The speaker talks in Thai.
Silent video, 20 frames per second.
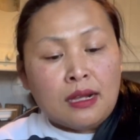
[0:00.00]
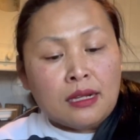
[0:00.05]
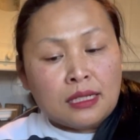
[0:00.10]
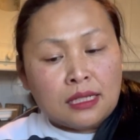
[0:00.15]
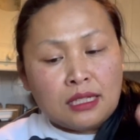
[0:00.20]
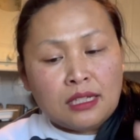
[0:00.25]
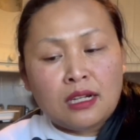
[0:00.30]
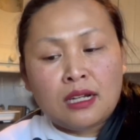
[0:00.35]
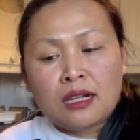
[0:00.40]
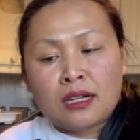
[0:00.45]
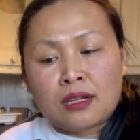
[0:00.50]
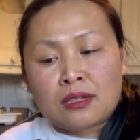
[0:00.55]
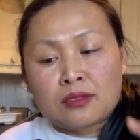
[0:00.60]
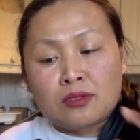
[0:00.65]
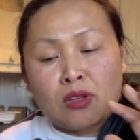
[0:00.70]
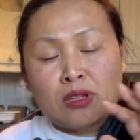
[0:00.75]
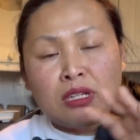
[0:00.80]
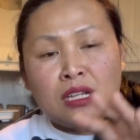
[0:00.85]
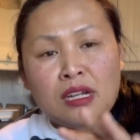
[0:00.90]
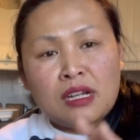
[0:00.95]
คือต
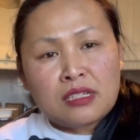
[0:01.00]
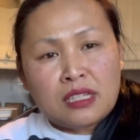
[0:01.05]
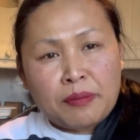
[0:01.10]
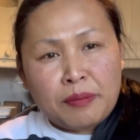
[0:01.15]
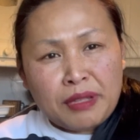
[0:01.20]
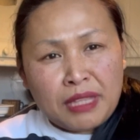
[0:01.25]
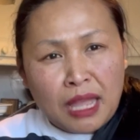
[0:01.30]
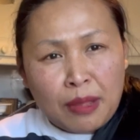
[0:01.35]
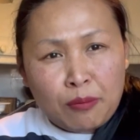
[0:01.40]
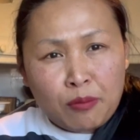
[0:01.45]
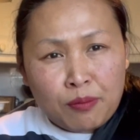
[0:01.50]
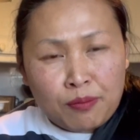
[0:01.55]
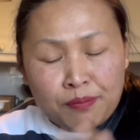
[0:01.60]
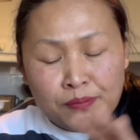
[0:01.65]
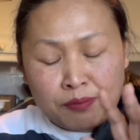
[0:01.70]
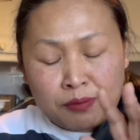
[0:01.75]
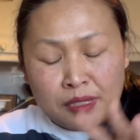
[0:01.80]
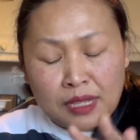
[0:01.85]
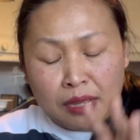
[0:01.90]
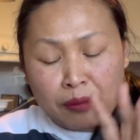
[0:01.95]
อนที่เรายังไม่
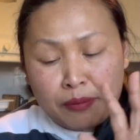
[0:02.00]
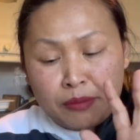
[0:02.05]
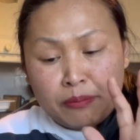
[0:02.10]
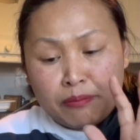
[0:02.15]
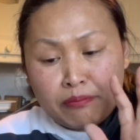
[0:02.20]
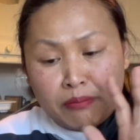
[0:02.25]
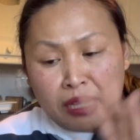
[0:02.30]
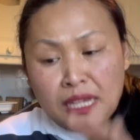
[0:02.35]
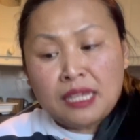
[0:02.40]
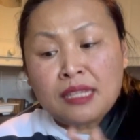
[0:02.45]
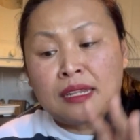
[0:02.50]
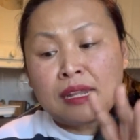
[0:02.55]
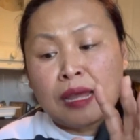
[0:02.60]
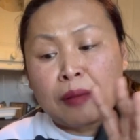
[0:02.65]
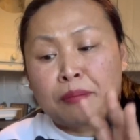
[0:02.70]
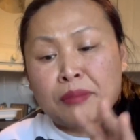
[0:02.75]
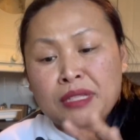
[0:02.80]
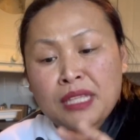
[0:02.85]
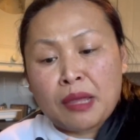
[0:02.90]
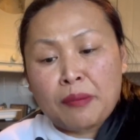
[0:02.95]
ทำยังไม่
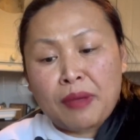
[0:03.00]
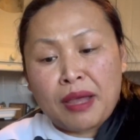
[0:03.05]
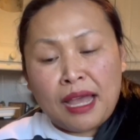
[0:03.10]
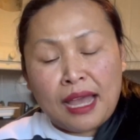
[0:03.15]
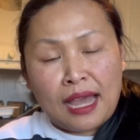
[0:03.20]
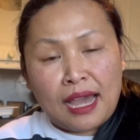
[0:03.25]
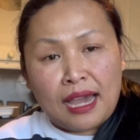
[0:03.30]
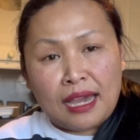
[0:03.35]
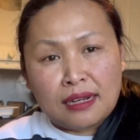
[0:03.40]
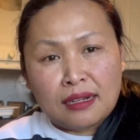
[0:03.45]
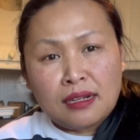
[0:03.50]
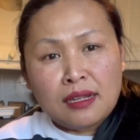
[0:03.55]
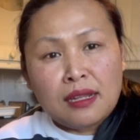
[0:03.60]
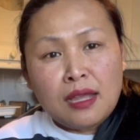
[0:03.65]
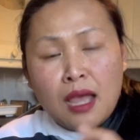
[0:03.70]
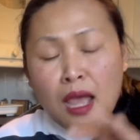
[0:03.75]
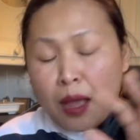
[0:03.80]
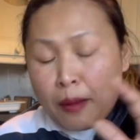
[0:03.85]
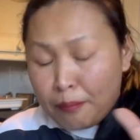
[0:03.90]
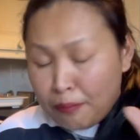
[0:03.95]
นำมาทำอาหาร
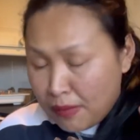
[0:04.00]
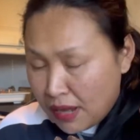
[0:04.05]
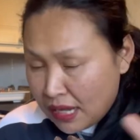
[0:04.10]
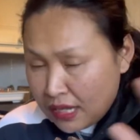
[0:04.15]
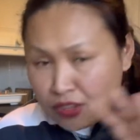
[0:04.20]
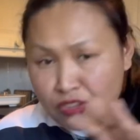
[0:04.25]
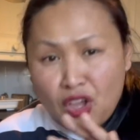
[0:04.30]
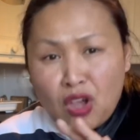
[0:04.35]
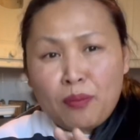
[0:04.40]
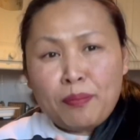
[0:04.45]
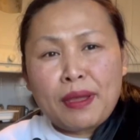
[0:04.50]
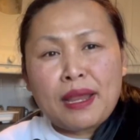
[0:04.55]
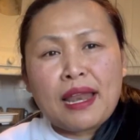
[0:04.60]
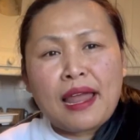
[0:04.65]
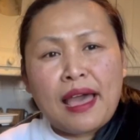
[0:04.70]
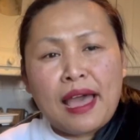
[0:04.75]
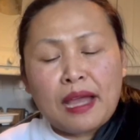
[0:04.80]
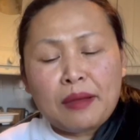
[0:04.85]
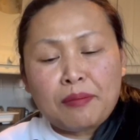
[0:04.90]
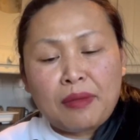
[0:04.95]
ไม่ต้องไป
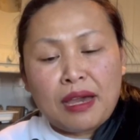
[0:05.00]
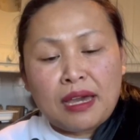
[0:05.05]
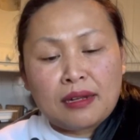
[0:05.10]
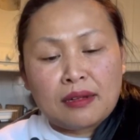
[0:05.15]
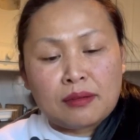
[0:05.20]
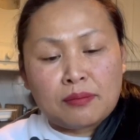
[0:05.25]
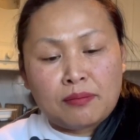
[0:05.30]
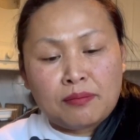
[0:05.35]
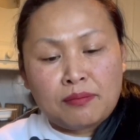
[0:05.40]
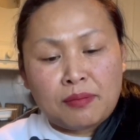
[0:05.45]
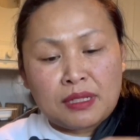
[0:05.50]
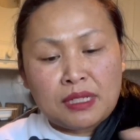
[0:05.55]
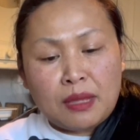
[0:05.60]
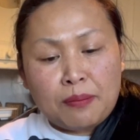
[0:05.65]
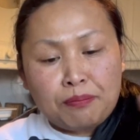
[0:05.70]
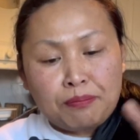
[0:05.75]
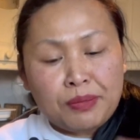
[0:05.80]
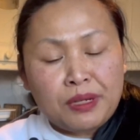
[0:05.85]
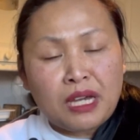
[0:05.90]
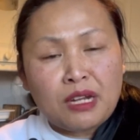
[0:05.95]
ล้างมัน มันจะ
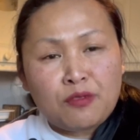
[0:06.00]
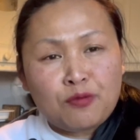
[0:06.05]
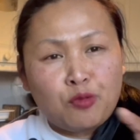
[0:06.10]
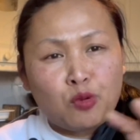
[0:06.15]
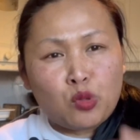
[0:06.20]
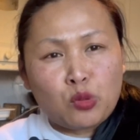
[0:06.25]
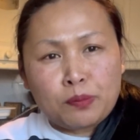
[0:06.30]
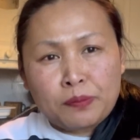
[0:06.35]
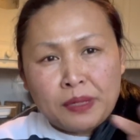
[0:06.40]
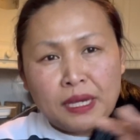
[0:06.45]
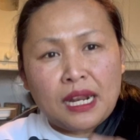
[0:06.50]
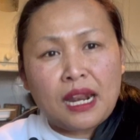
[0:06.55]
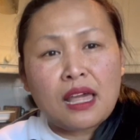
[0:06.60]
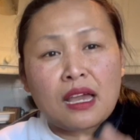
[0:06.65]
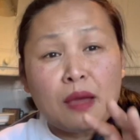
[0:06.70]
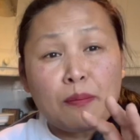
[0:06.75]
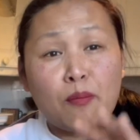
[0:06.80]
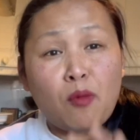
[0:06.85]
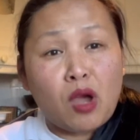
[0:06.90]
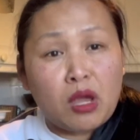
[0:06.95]
เปื้อนฝุ่นเปื้อนอะไร
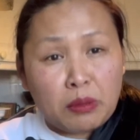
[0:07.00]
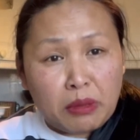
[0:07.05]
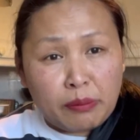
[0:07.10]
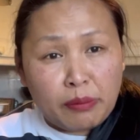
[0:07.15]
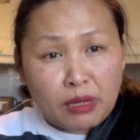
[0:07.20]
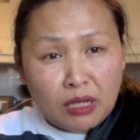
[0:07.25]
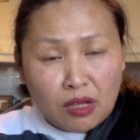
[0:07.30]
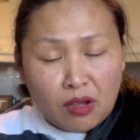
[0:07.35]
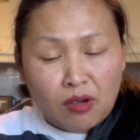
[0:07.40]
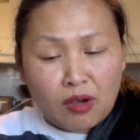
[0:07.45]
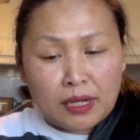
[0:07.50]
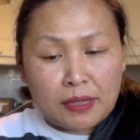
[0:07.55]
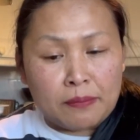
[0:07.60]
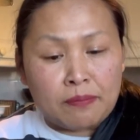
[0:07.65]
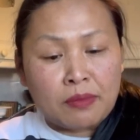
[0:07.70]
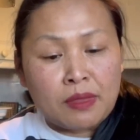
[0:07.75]
ก็ปล่อยมันไปก่อน